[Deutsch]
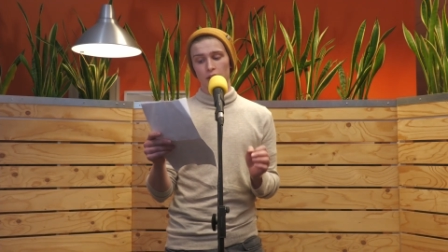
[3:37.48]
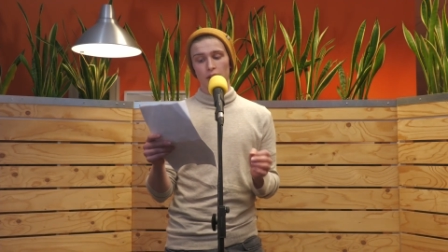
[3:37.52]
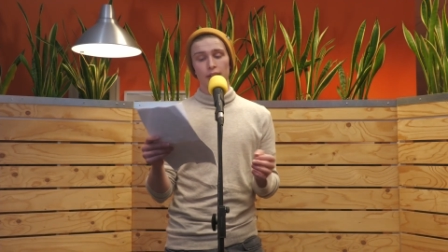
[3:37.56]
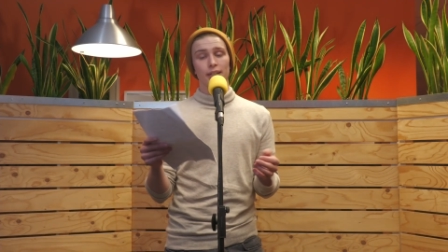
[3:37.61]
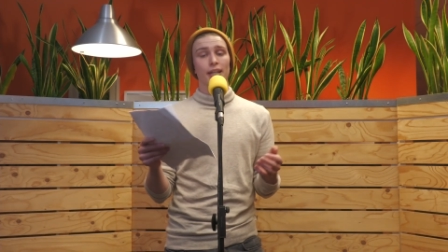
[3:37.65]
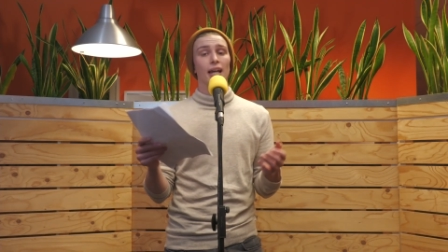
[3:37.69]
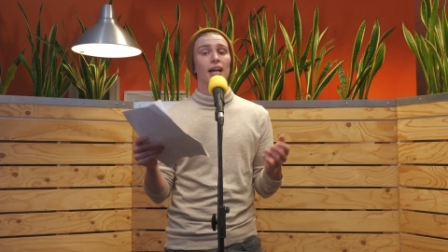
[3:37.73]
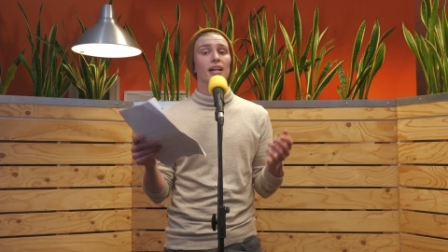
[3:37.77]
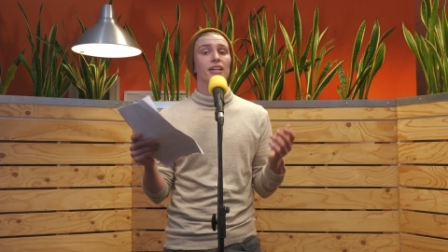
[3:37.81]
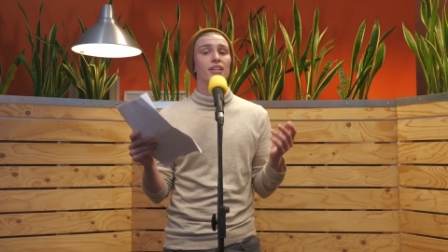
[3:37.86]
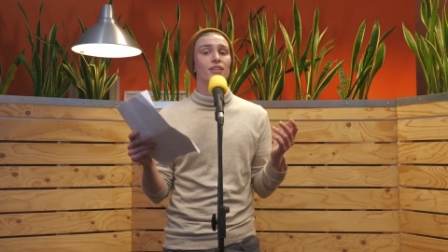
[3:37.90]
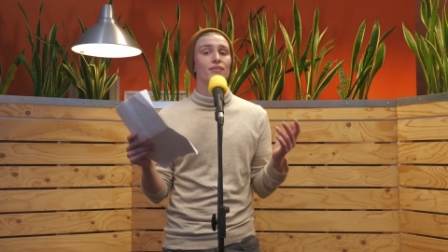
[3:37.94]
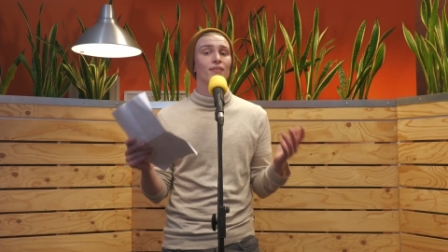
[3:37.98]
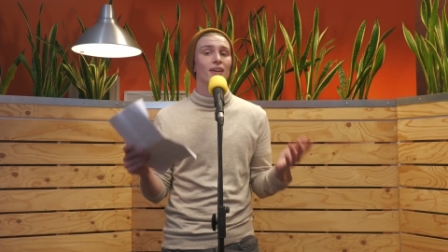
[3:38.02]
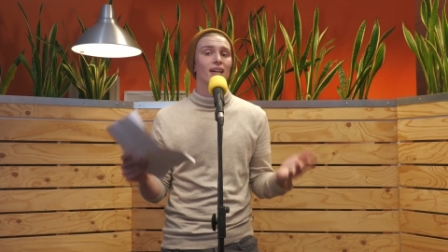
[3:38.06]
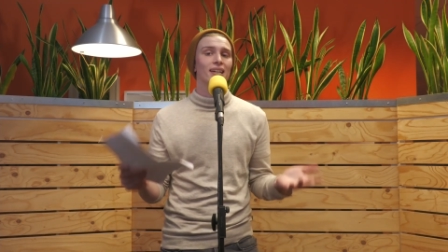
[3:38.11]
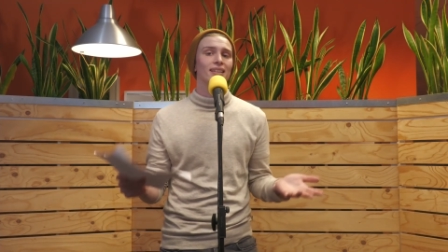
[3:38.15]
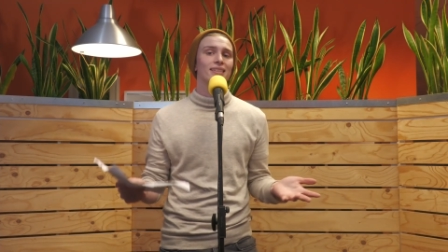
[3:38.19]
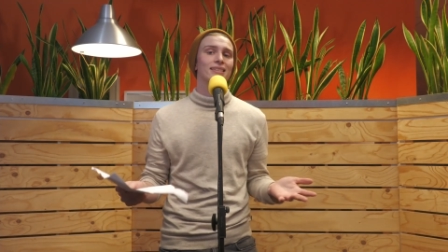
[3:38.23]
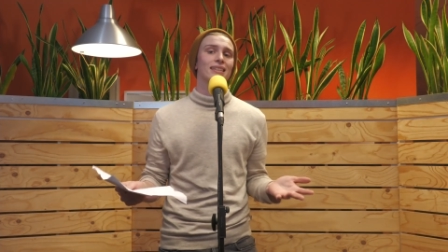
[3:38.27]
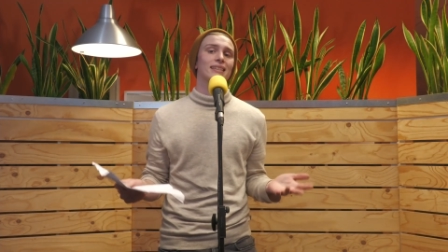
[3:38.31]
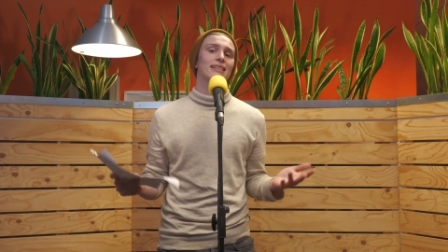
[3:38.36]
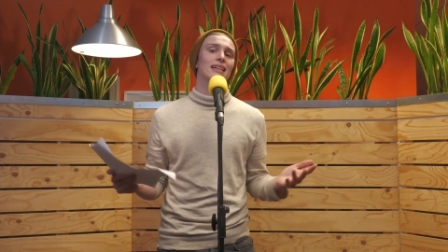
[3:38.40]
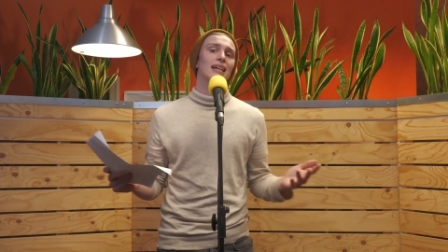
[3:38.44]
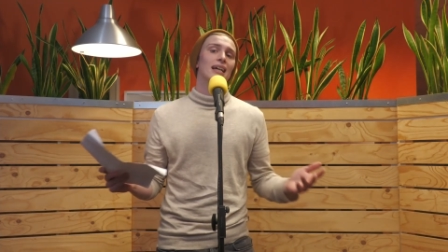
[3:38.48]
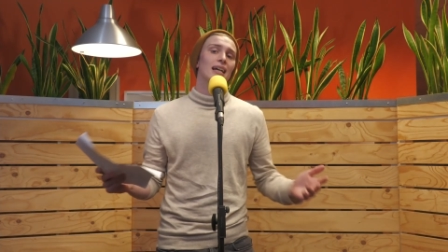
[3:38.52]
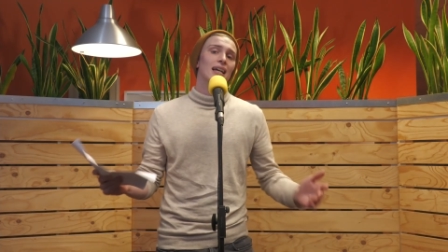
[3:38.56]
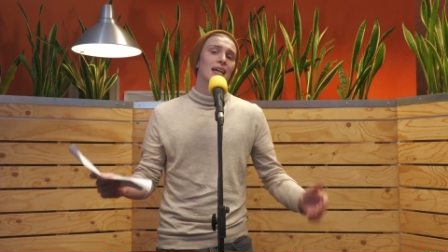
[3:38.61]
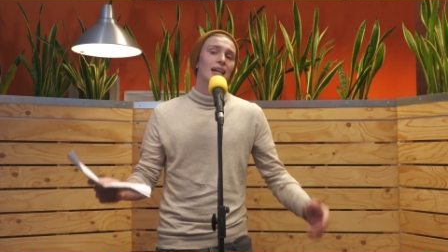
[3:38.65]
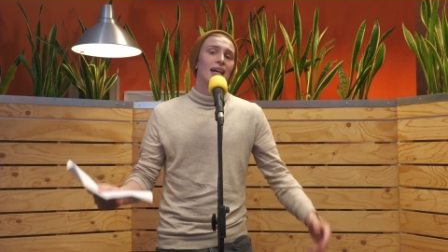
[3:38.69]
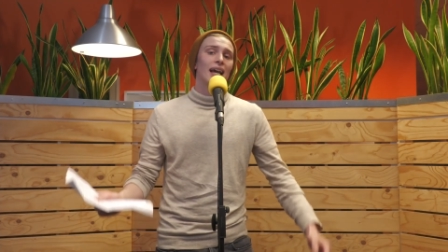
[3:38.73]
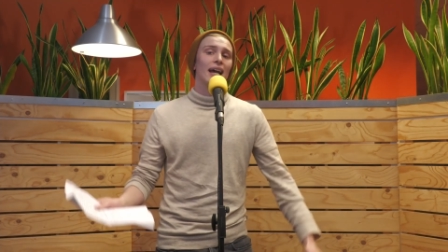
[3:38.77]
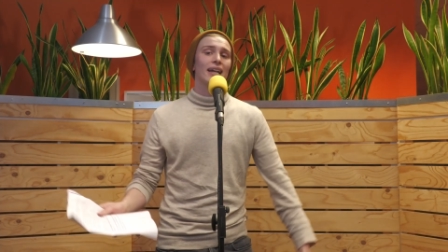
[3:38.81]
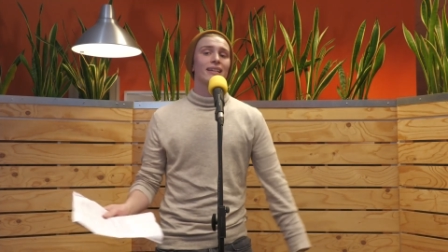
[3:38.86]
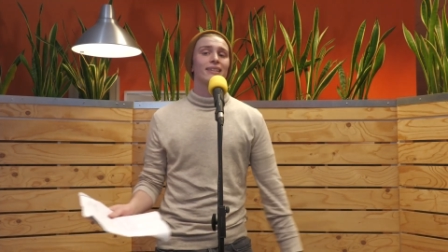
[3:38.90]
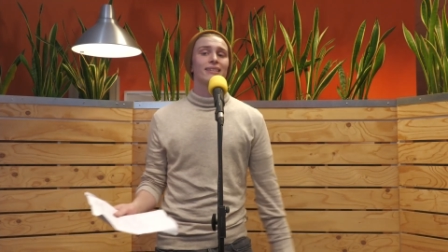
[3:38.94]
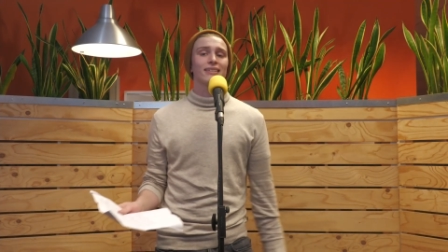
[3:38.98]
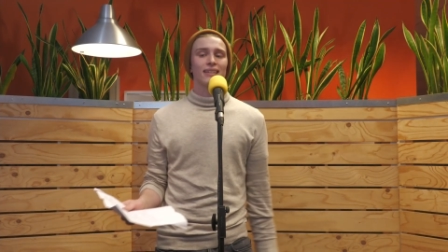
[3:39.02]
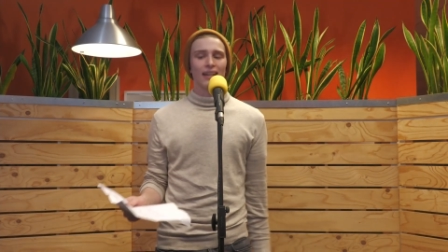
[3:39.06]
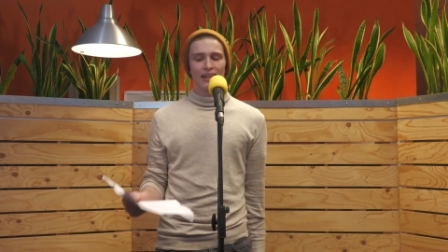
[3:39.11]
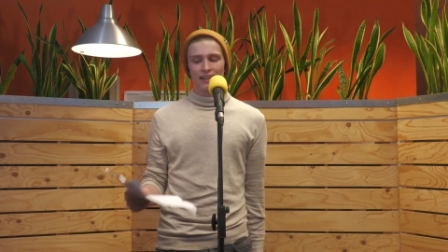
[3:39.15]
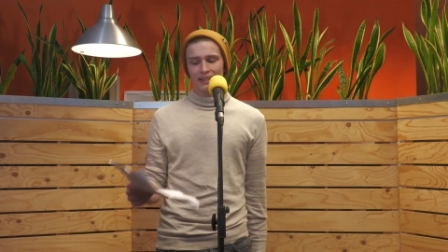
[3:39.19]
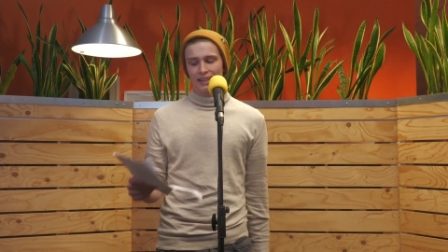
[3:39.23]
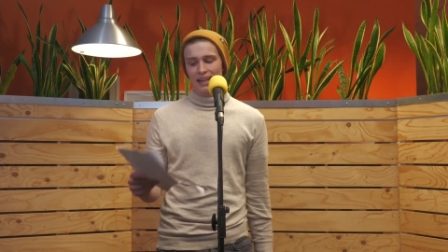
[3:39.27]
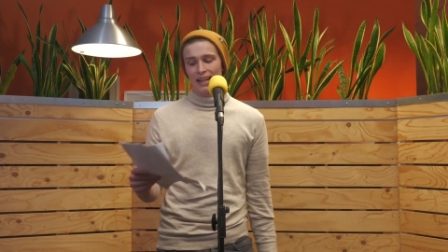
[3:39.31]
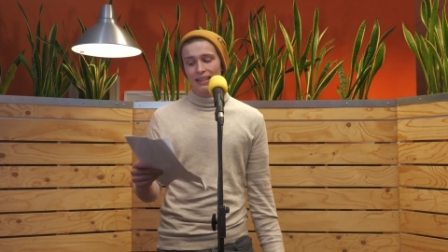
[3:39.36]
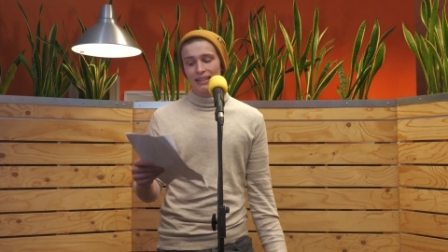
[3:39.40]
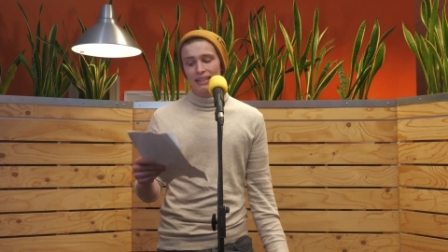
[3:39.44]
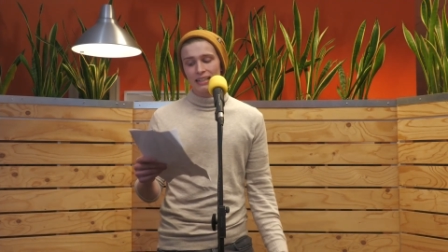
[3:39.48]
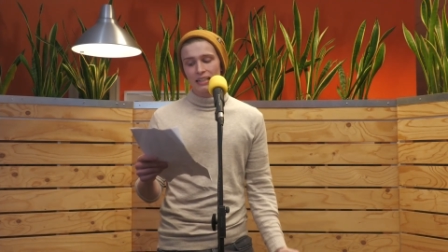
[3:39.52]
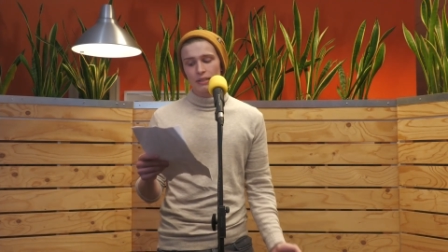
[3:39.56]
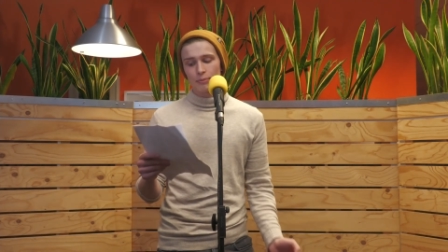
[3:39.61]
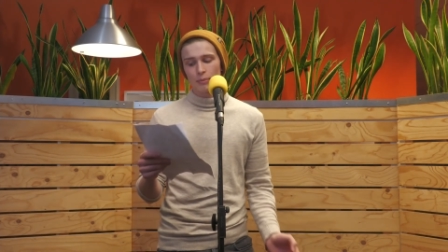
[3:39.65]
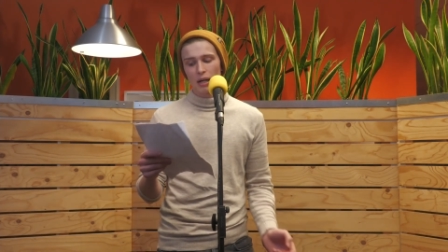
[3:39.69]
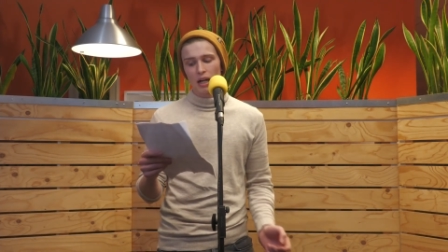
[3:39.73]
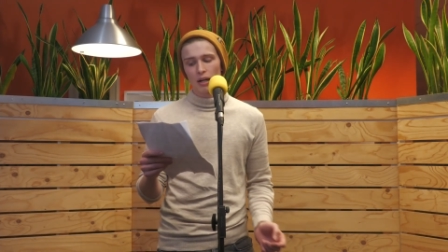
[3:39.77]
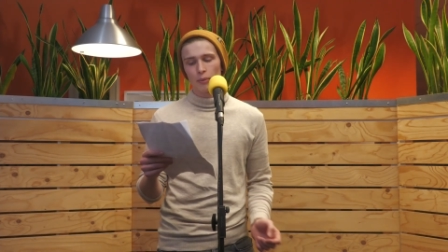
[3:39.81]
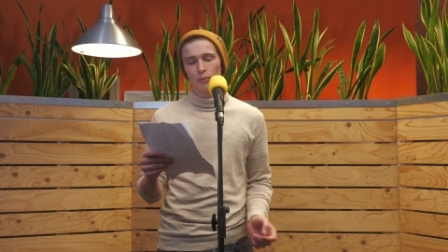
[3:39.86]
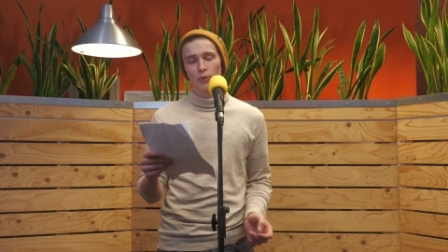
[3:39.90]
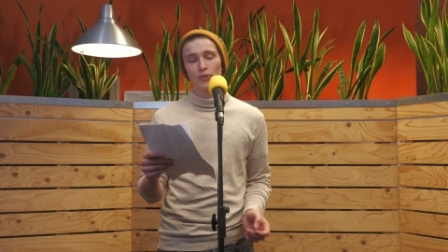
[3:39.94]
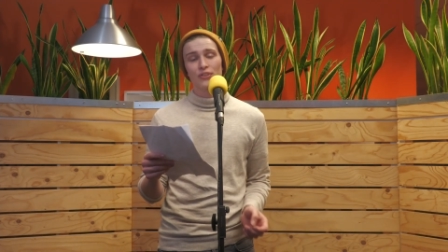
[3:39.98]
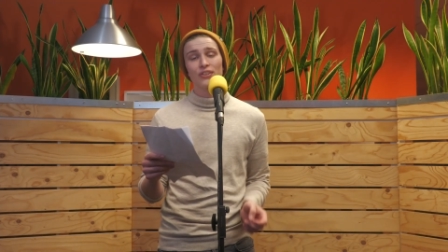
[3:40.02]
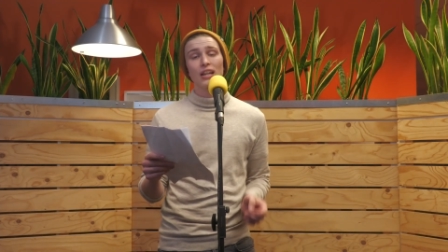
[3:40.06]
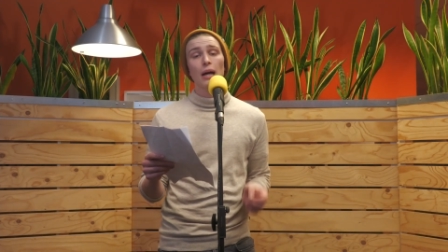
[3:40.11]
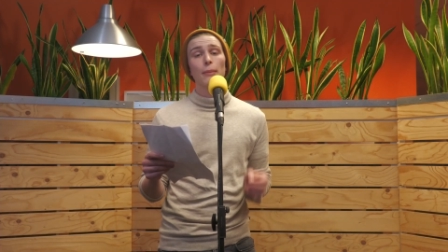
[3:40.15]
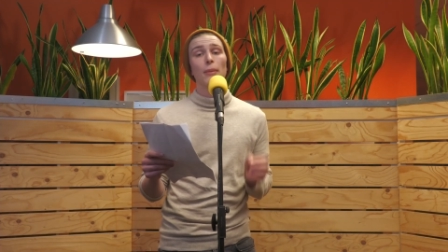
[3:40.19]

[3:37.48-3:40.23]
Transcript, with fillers: Ja, ich weiß, das hätte ich dann kenntlich machen müssen,